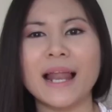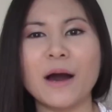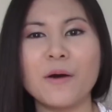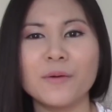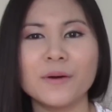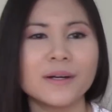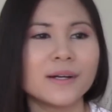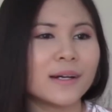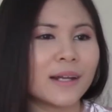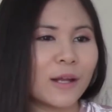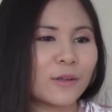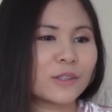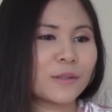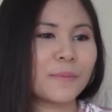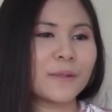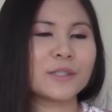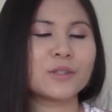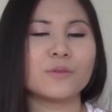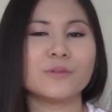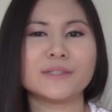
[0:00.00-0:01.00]
เราเออเราจะ
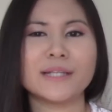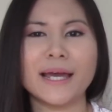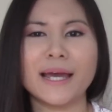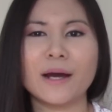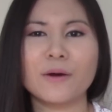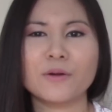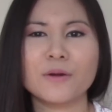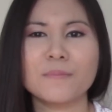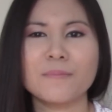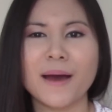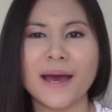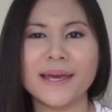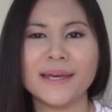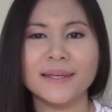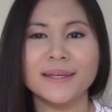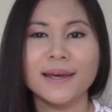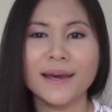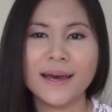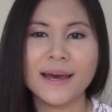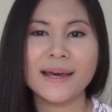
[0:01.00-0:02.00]
ไปสนใจเขาทำไม
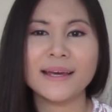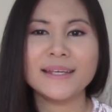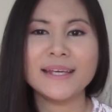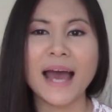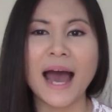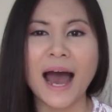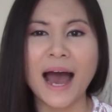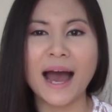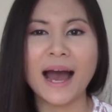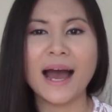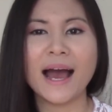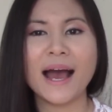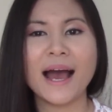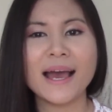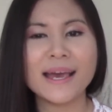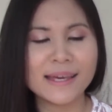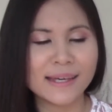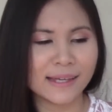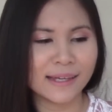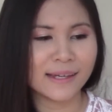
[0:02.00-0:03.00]
อย่าให้